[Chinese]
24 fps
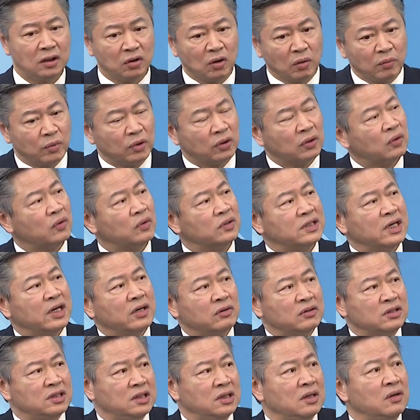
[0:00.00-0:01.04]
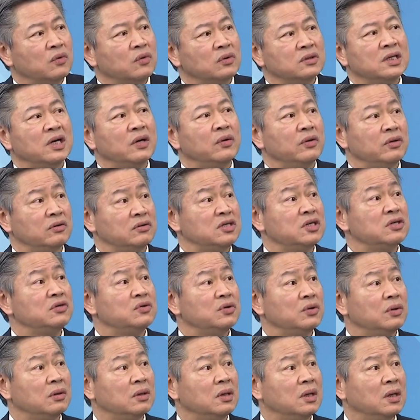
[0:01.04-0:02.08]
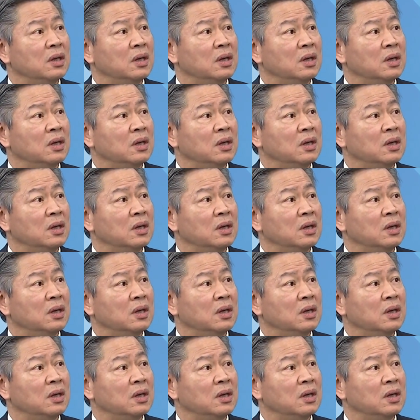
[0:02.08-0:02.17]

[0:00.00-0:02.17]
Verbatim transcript: 东盟的国家有几个国家会有兴趣？